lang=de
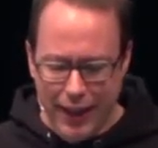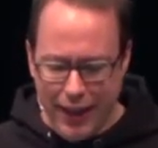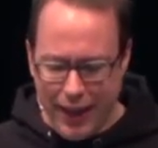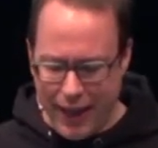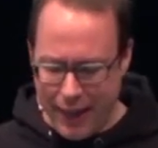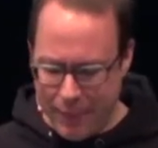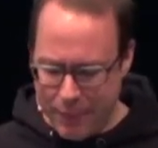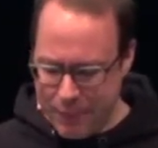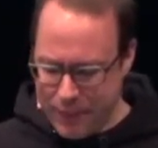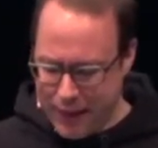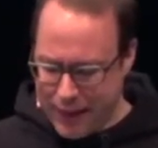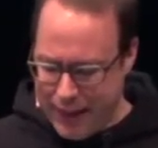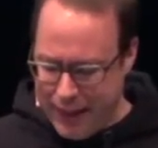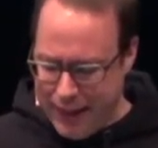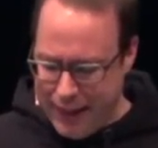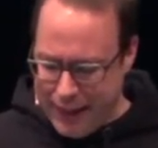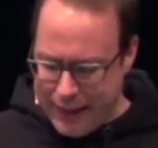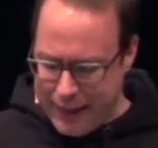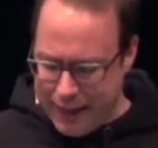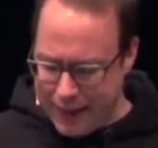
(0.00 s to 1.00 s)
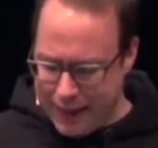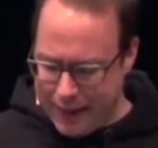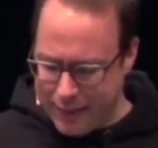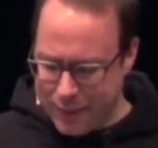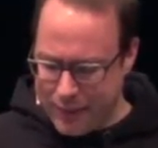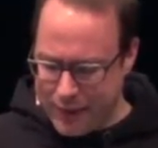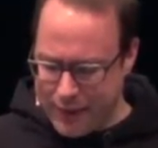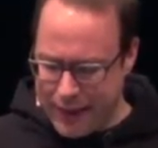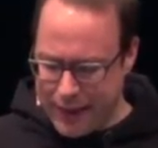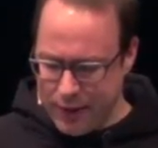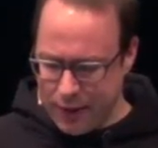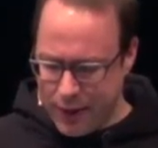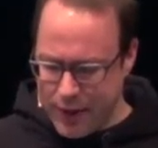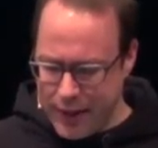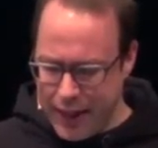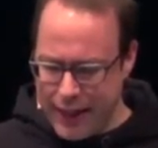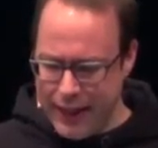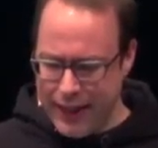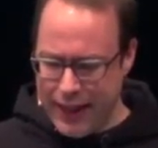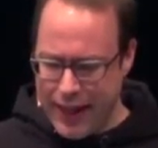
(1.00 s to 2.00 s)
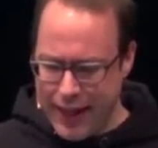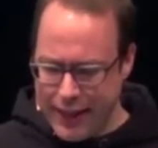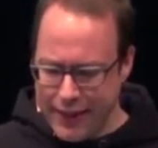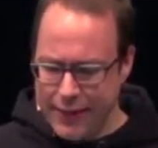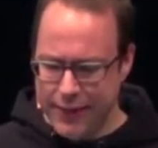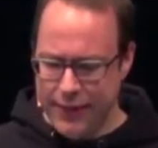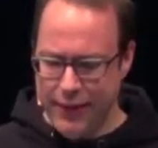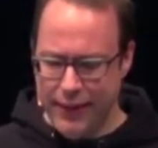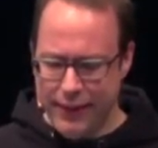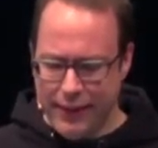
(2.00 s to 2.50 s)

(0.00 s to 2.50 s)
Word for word: Ähm, ähm, Zeit Online hat